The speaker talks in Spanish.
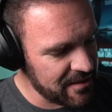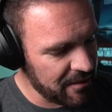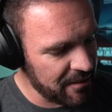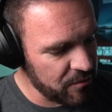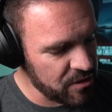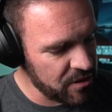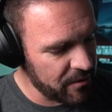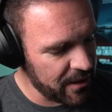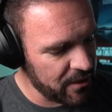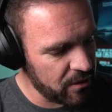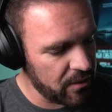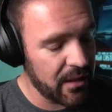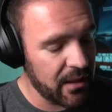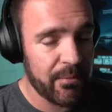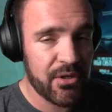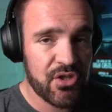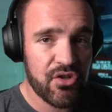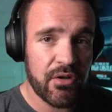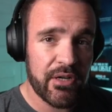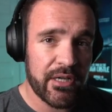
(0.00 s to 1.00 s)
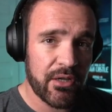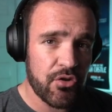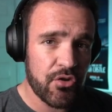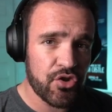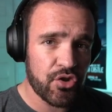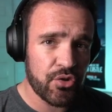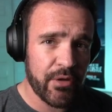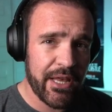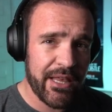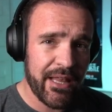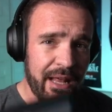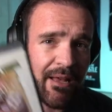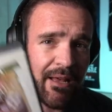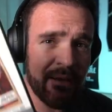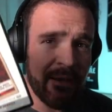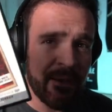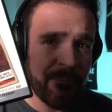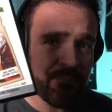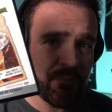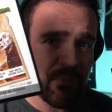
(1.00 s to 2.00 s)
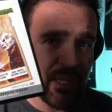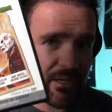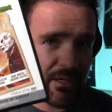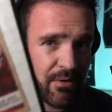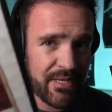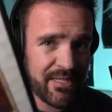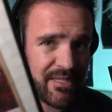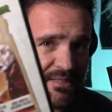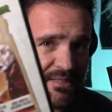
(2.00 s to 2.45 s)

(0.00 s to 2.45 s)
estamos hablando de la versión reconstruida, que no es